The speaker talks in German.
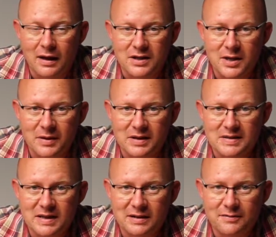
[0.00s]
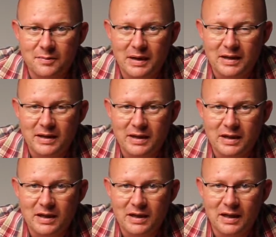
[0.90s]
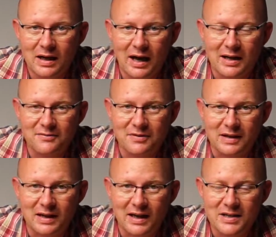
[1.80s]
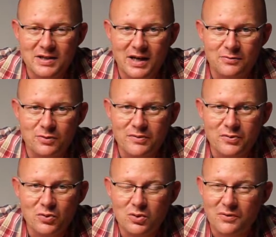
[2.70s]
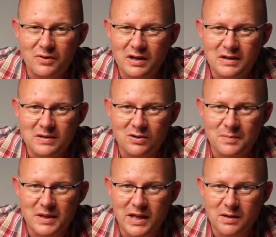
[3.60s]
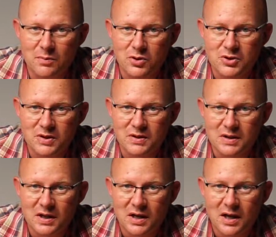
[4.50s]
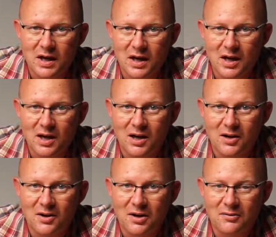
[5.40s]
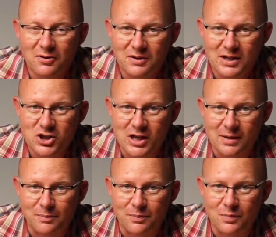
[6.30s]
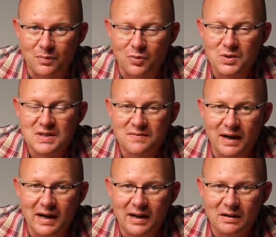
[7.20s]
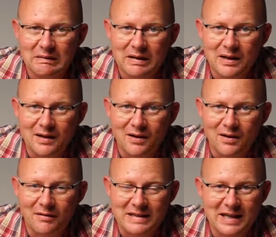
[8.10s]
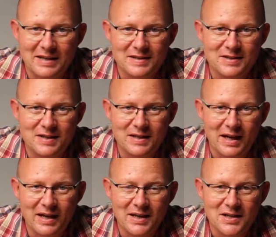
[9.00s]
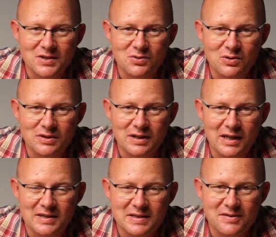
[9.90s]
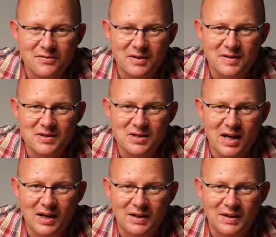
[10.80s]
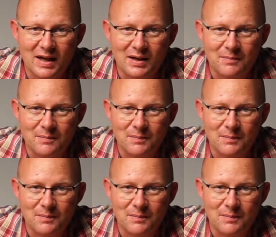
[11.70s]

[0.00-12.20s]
Ich habe ja gesagt, wir machen hier einen Vergleich, ein Review oder wie ihr das auch immer nennen möchtet, von Taschenlampen. Und zwar, was hat sich denn eigentlich so in den letzten 40 Jahren getan?